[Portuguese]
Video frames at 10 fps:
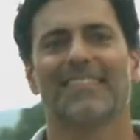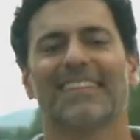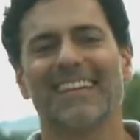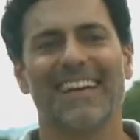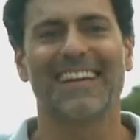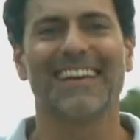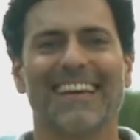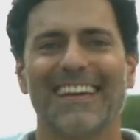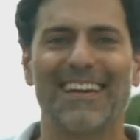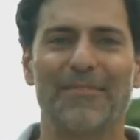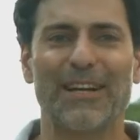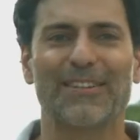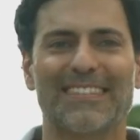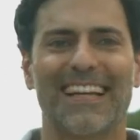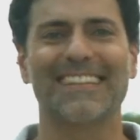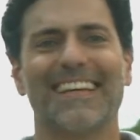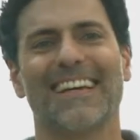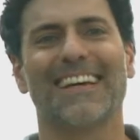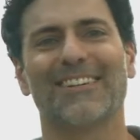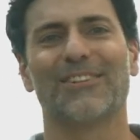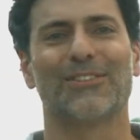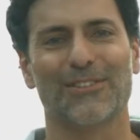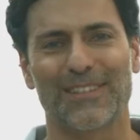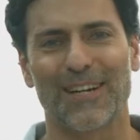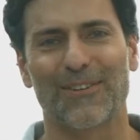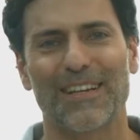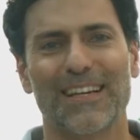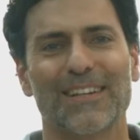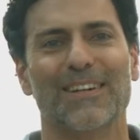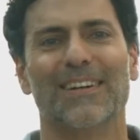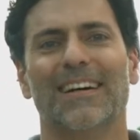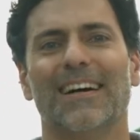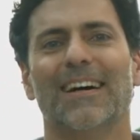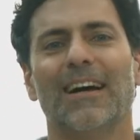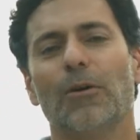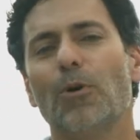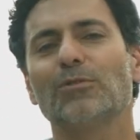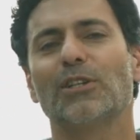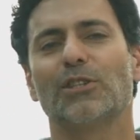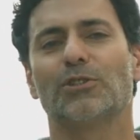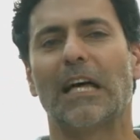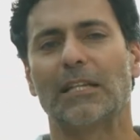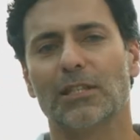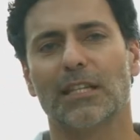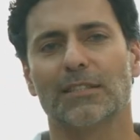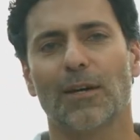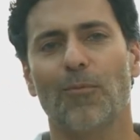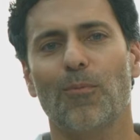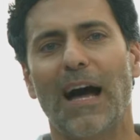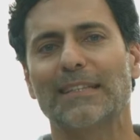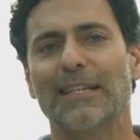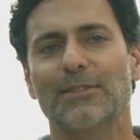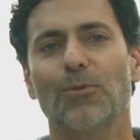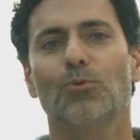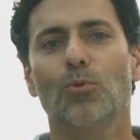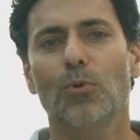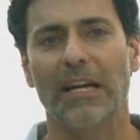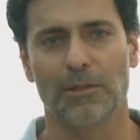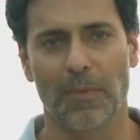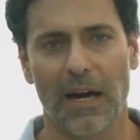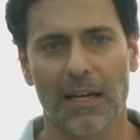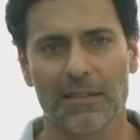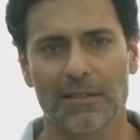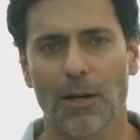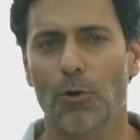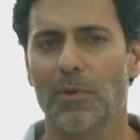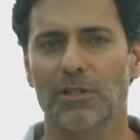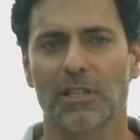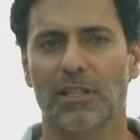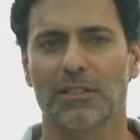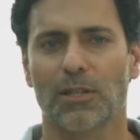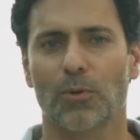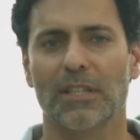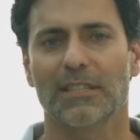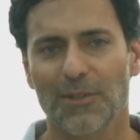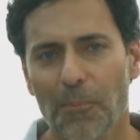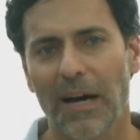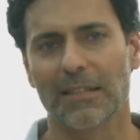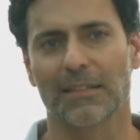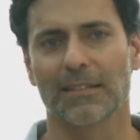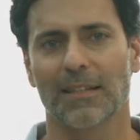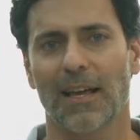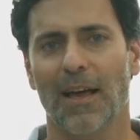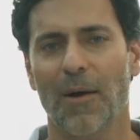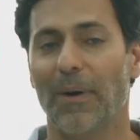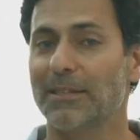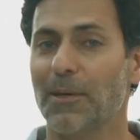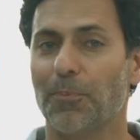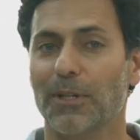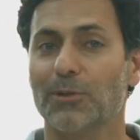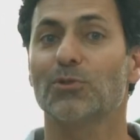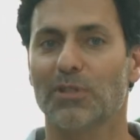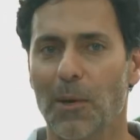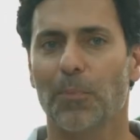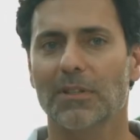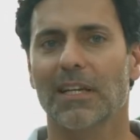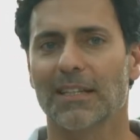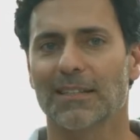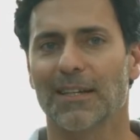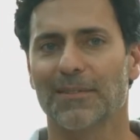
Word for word: E aí, amigo estradeiro, tudo tranquilo? Quando a gente está na direção, a atenção nunca é demais e algumas dicas de segurança são básicas, mas nem por isso sem importância.